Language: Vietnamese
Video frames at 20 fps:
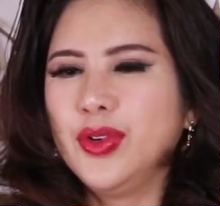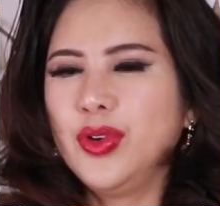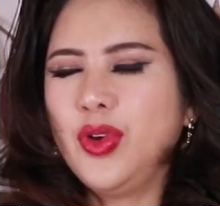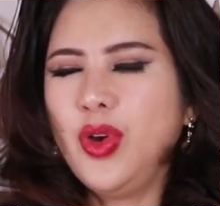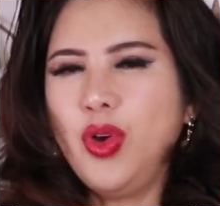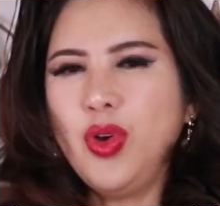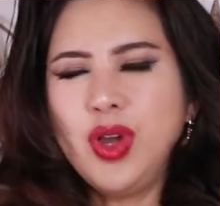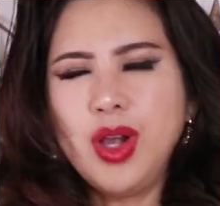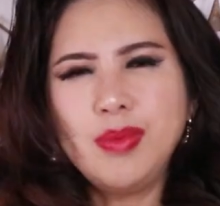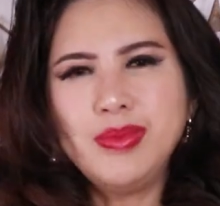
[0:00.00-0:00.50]

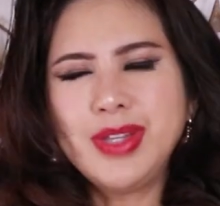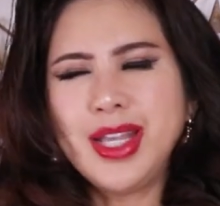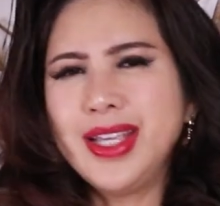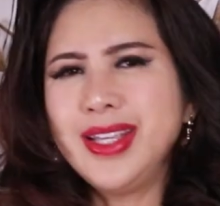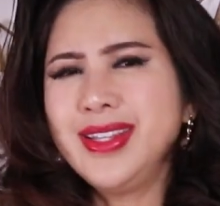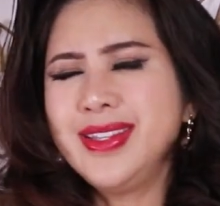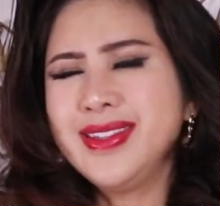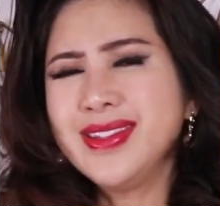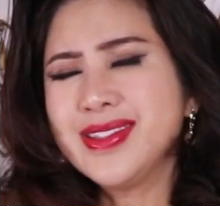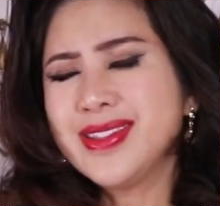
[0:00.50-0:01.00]
cô không thấy
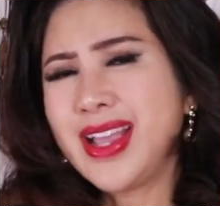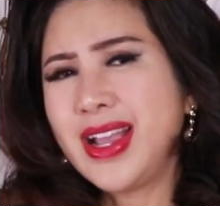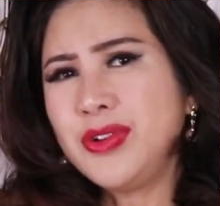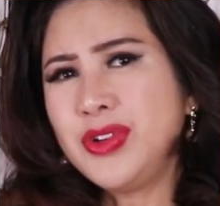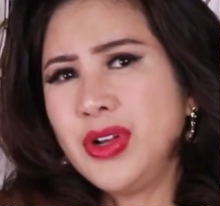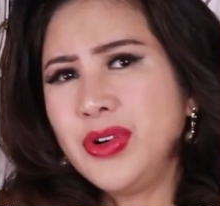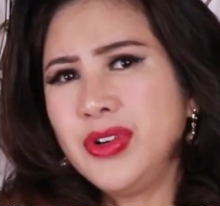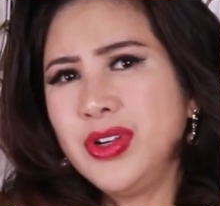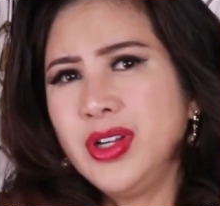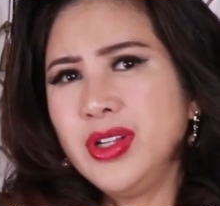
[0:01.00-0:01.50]
cái chiếc sáo
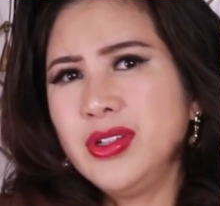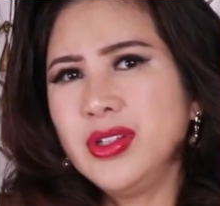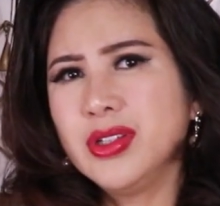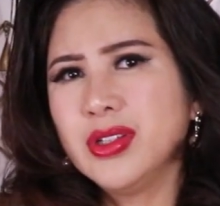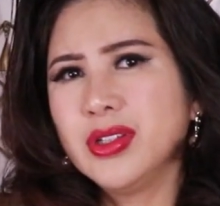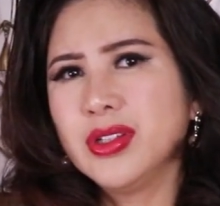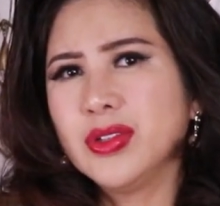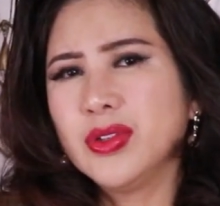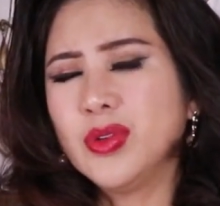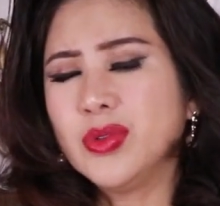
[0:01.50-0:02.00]
đâu hết
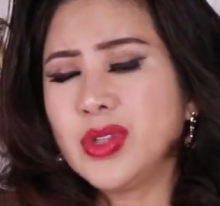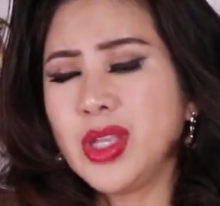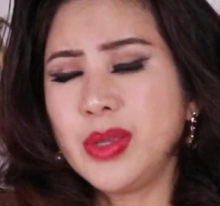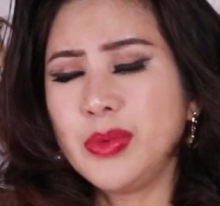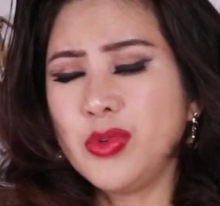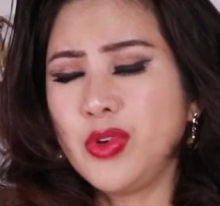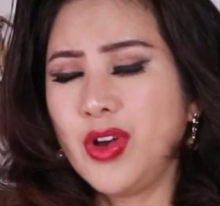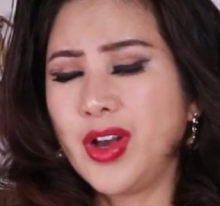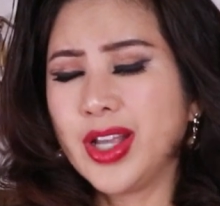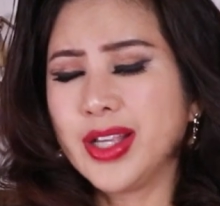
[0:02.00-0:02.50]
cô
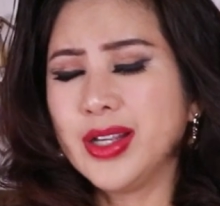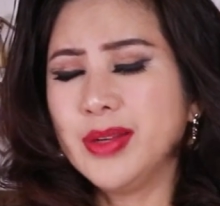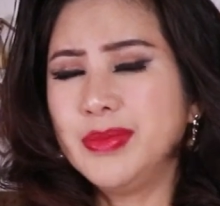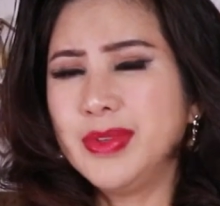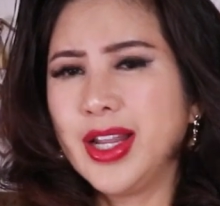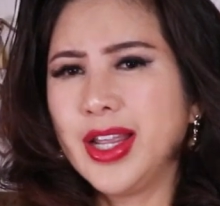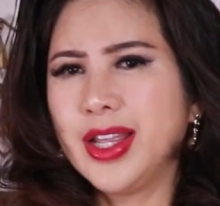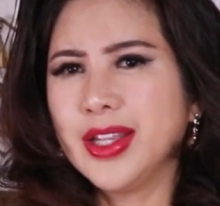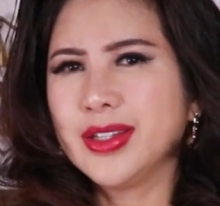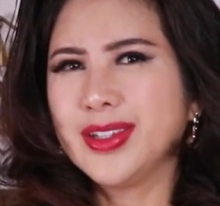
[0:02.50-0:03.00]
tìm hoài không
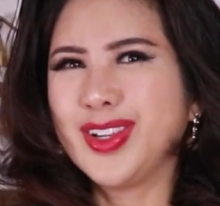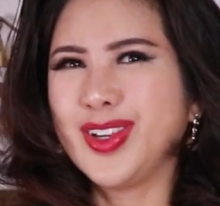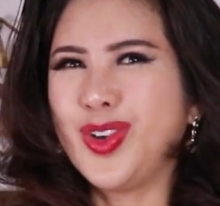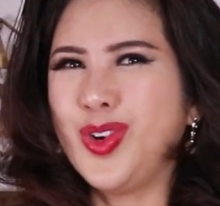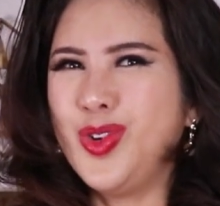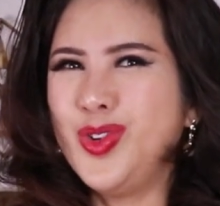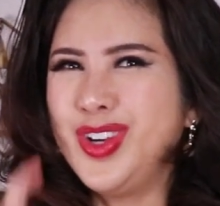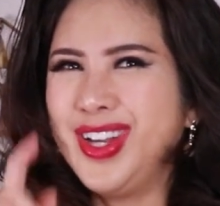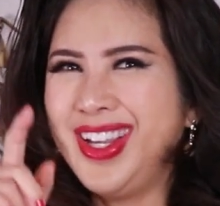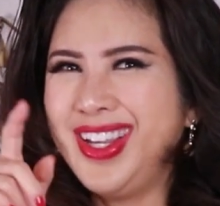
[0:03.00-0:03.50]
ra thì
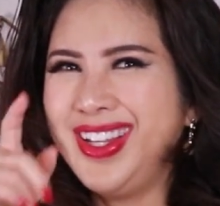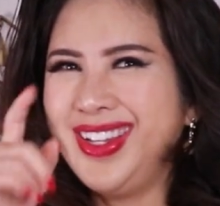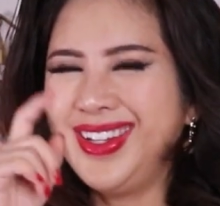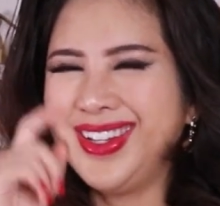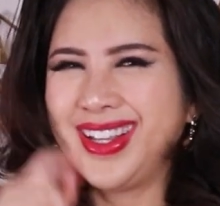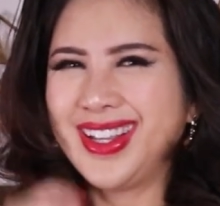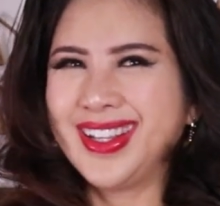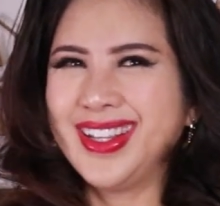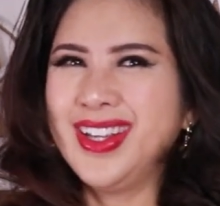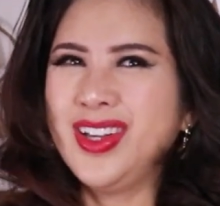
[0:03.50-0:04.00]
cô nghi
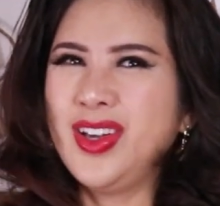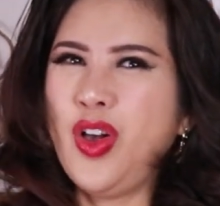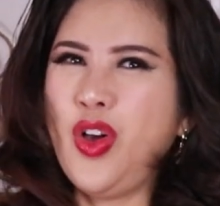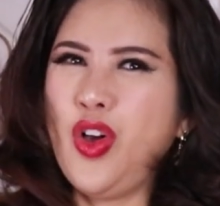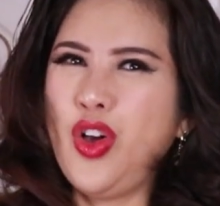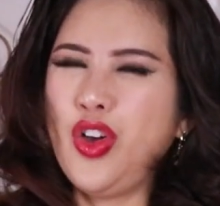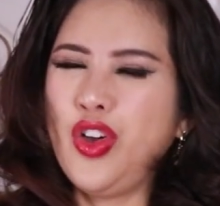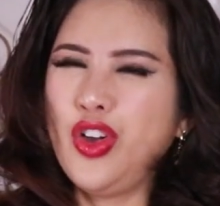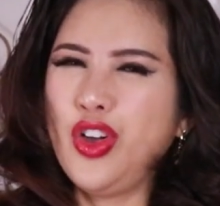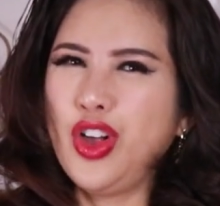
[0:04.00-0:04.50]
là cái
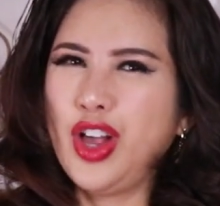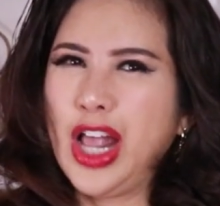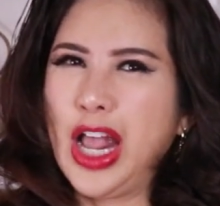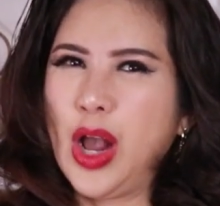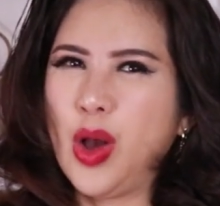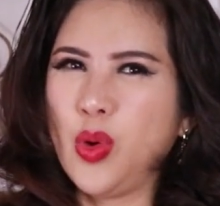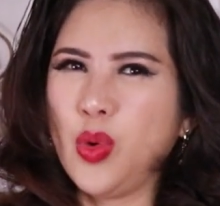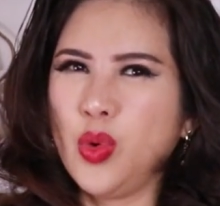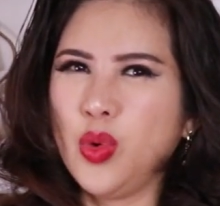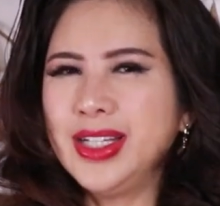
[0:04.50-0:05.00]
con
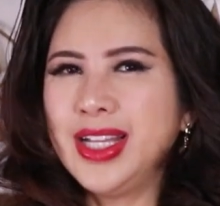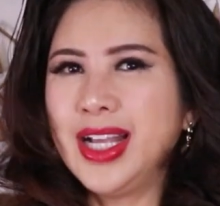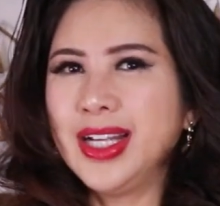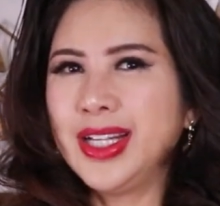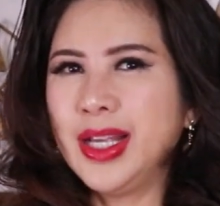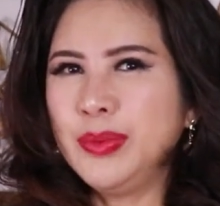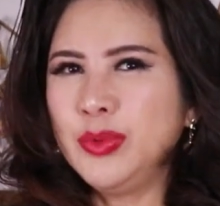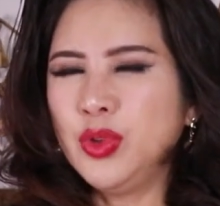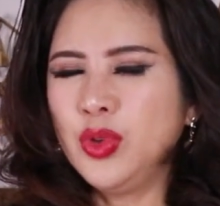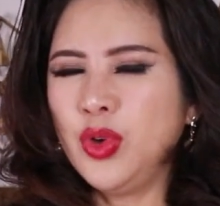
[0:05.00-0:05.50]
hầu đang
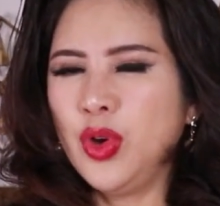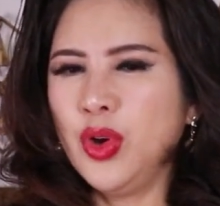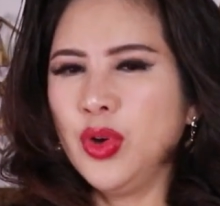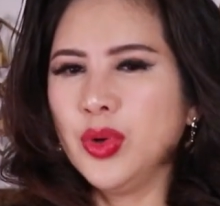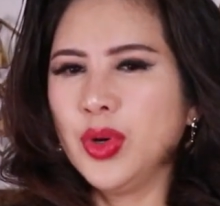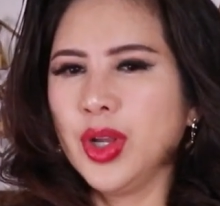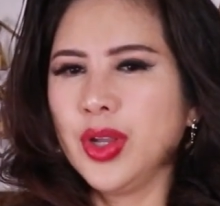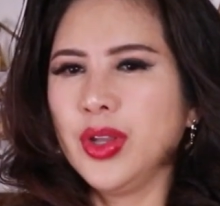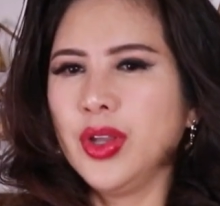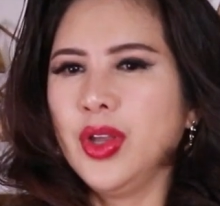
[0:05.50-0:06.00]
cấp của cô
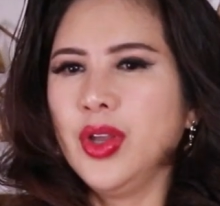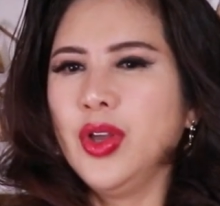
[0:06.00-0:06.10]
rồi